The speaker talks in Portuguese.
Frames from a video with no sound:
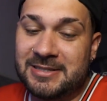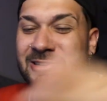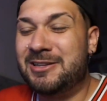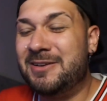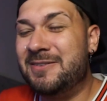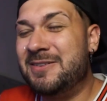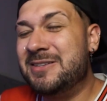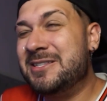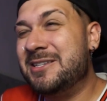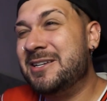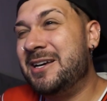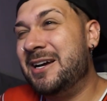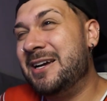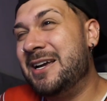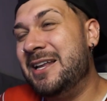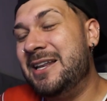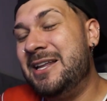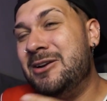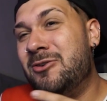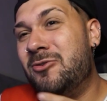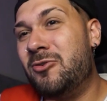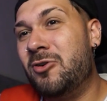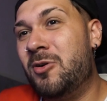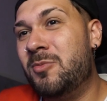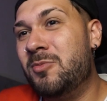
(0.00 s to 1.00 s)
Eu tava com aquele
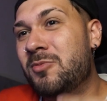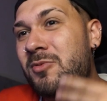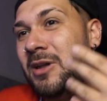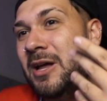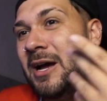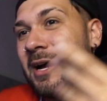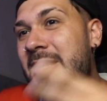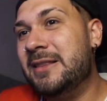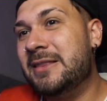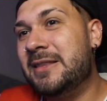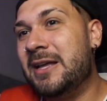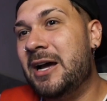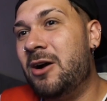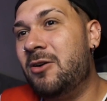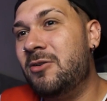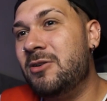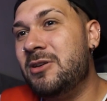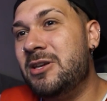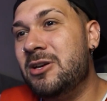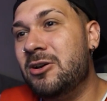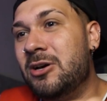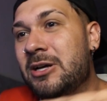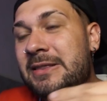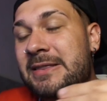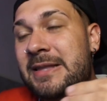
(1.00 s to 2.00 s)
incômodo lá e tal,
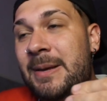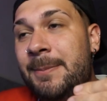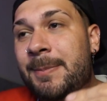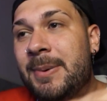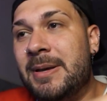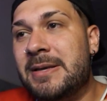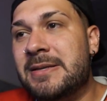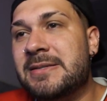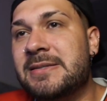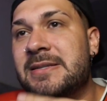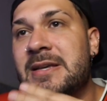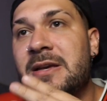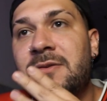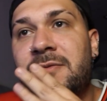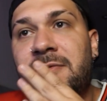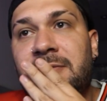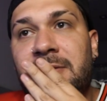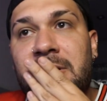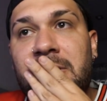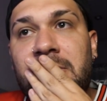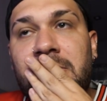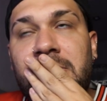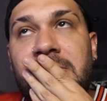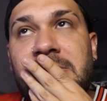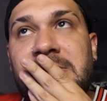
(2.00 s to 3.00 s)
e eu até pensei,
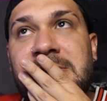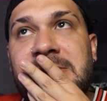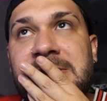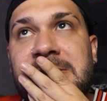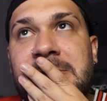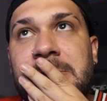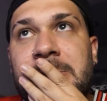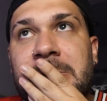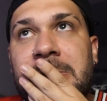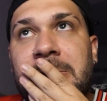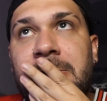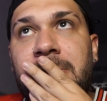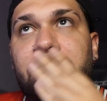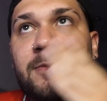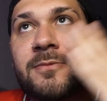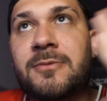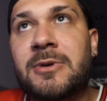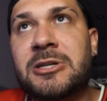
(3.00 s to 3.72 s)
falei, nossa, meu,